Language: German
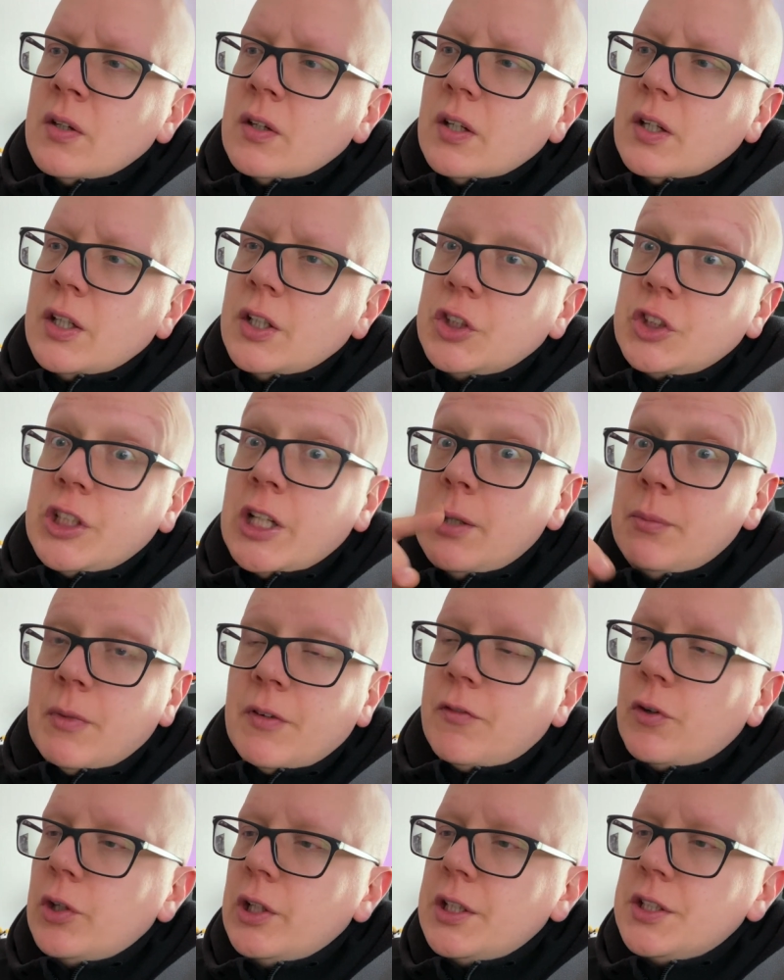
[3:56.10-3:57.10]
äh, schnell mal
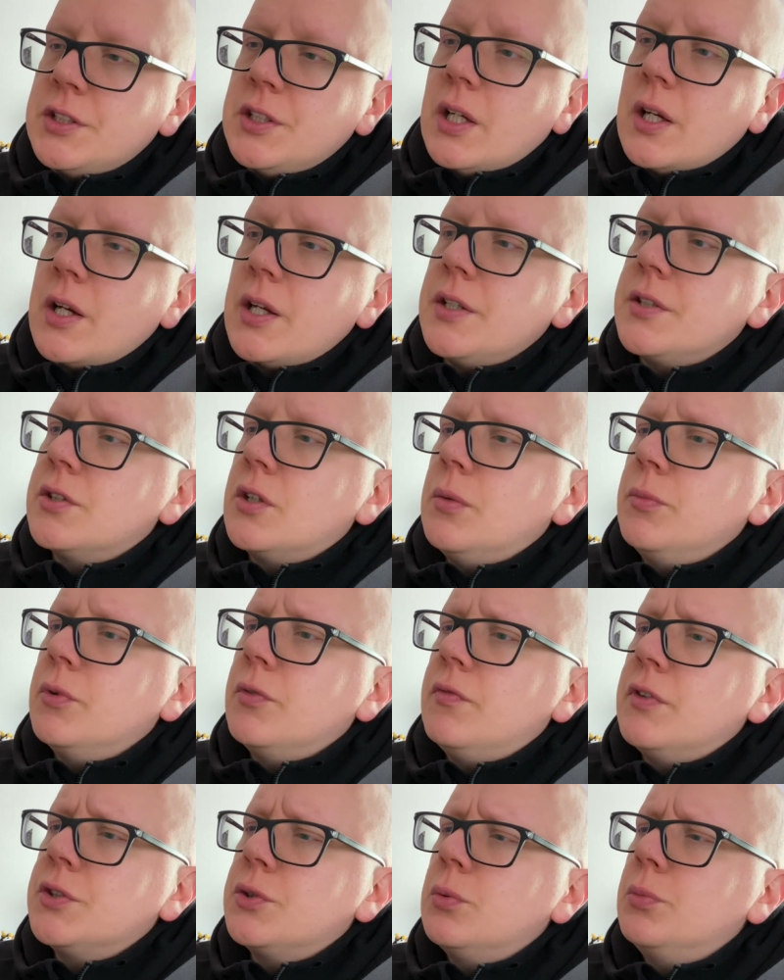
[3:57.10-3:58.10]
von links nach rechts kommt
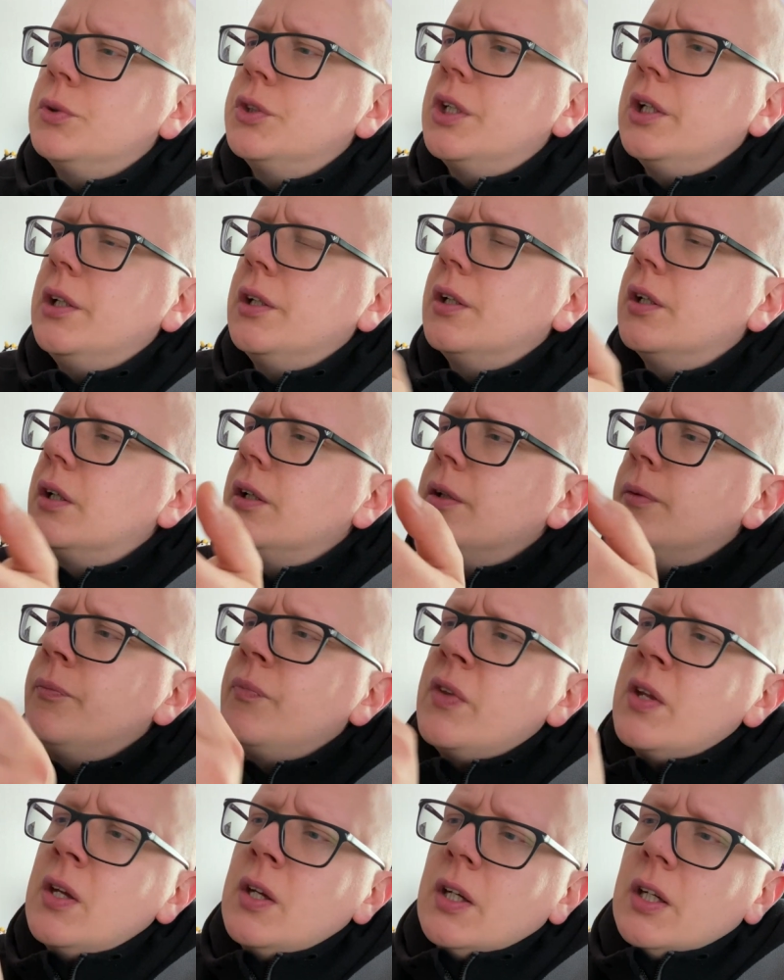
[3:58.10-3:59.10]
und was umstellen kann.
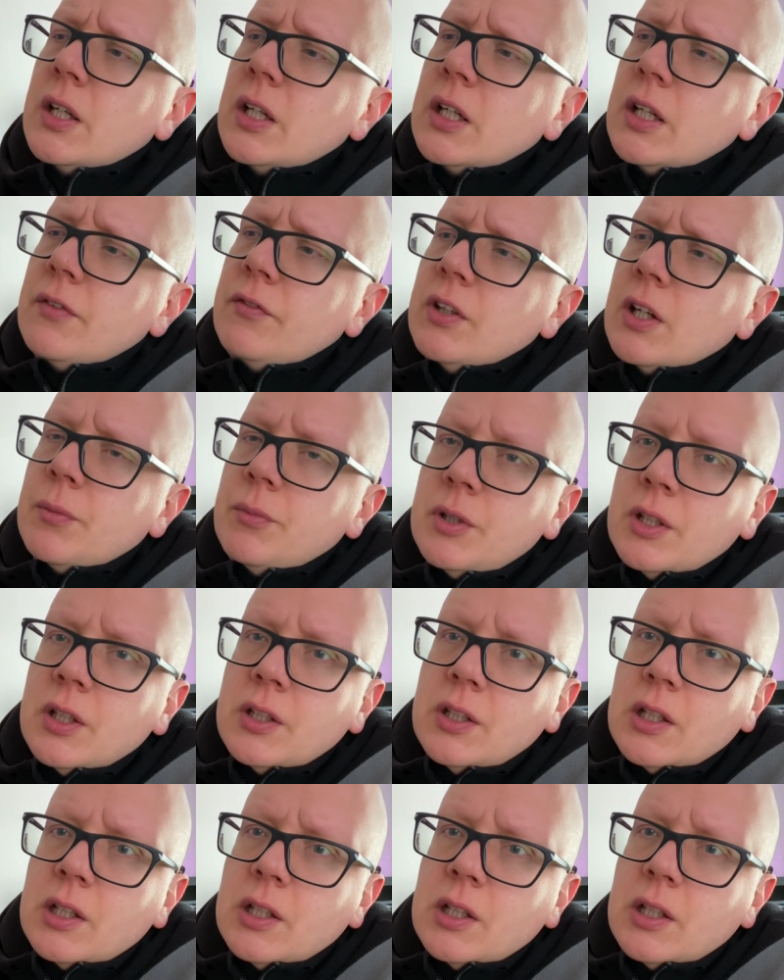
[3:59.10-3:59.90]
Äh, wir haben hier die